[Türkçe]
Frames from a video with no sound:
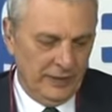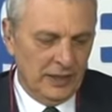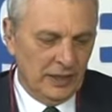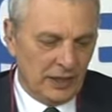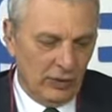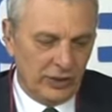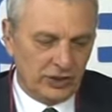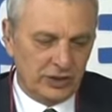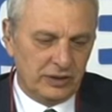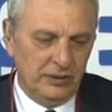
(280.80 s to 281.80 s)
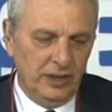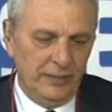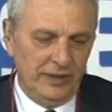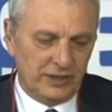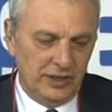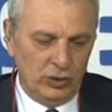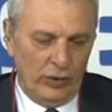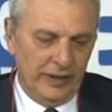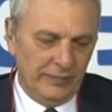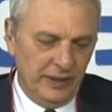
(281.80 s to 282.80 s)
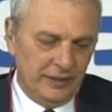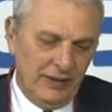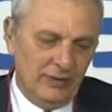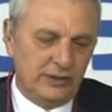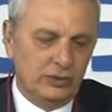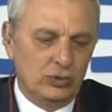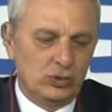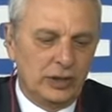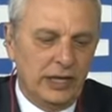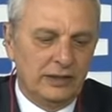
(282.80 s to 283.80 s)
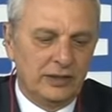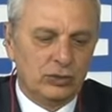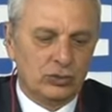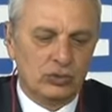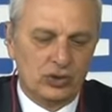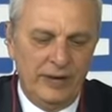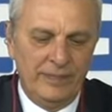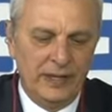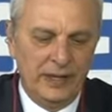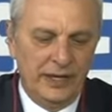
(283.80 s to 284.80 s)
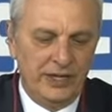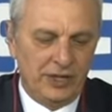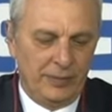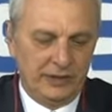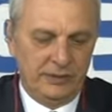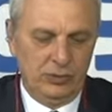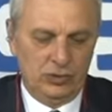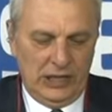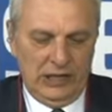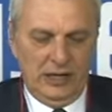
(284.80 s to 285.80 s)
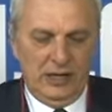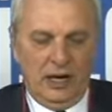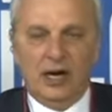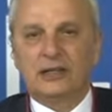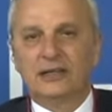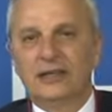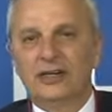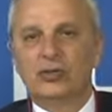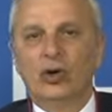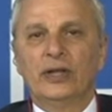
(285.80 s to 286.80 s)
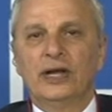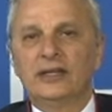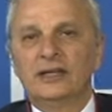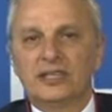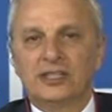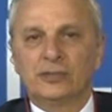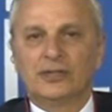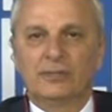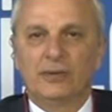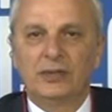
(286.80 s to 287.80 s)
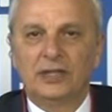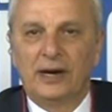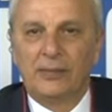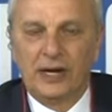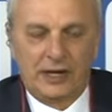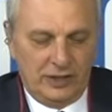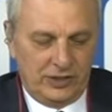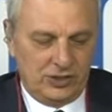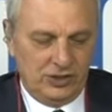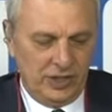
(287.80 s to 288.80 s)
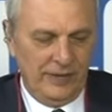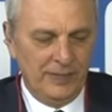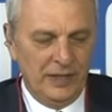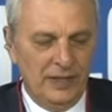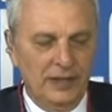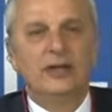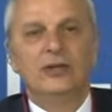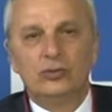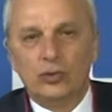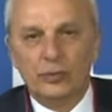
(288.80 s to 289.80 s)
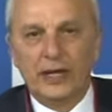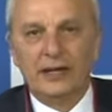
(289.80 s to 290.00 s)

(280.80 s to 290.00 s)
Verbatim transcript: Kavga çıktı. E ben seni döverim. E devletin gücünü de elinde tutunca e cemaati bir güzel hakladılar. İşte onlar da saçma sapan bir darbeye kalkışınca tümden